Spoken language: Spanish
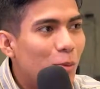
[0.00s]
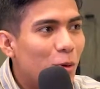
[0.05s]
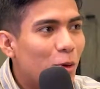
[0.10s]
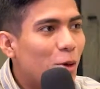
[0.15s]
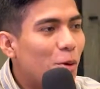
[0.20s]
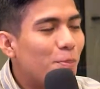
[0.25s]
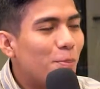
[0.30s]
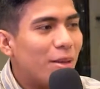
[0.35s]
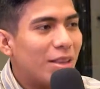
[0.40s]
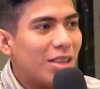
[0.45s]
muy
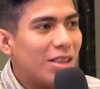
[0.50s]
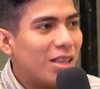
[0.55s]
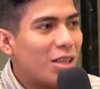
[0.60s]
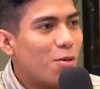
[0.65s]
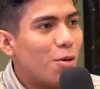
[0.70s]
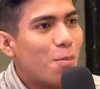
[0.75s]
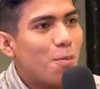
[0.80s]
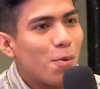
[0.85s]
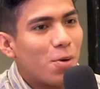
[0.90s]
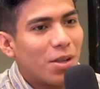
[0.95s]

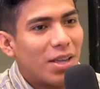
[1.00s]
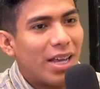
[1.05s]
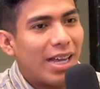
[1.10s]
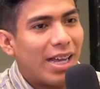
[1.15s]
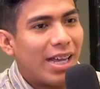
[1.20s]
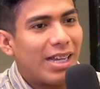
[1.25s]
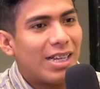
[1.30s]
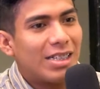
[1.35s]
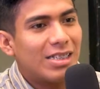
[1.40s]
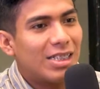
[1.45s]
competitivo
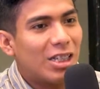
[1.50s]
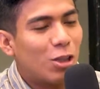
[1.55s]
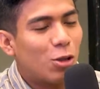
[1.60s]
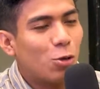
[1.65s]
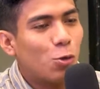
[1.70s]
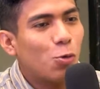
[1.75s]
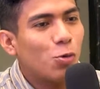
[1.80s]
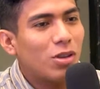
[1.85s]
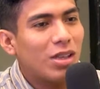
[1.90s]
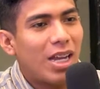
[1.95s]
porque si
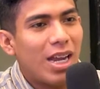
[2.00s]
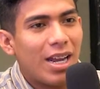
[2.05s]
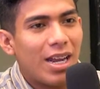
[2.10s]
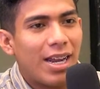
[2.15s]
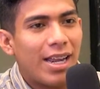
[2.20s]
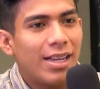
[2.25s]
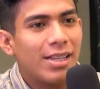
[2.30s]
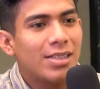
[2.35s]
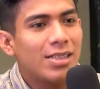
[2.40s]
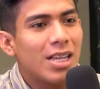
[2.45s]
tú
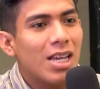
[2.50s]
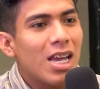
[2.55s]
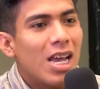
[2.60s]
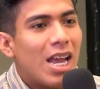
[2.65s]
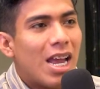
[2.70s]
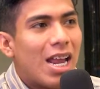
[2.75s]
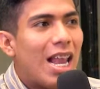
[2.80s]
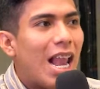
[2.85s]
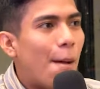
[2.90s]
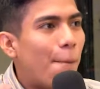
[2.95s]
tienes
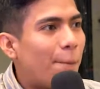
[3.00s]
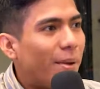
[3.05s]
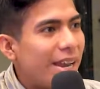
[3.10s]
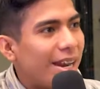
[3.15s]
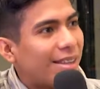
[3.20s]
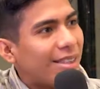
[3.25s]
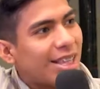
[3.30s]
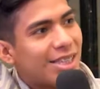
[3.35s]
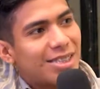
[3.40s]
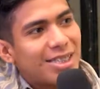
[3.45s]
la
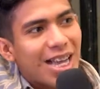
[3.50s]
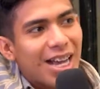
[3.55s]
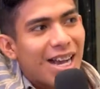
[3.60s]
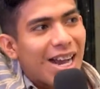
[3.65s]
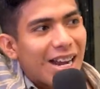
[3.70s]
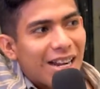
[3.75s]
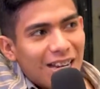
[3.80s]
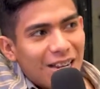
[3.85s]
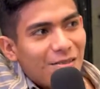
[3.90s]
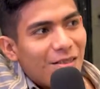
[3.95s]
pierna hasta
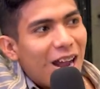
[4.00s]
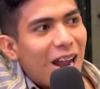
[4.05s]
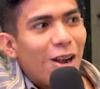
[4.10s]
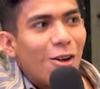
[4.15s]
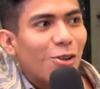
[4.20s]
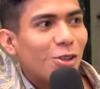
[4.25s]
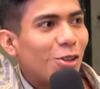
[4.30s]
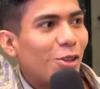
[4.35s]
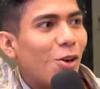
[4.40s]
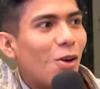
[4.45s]
acá arriba,
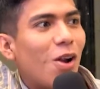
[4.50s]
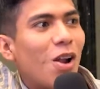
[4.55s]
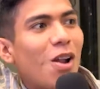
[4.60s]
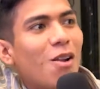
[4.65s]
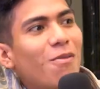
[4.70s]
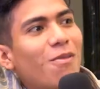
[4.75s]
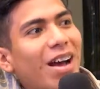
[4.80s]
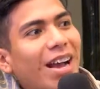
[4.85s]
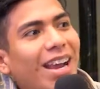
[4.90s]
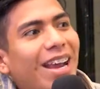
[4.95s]
el otro
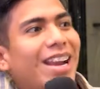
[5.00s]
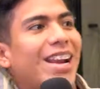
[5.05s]
va a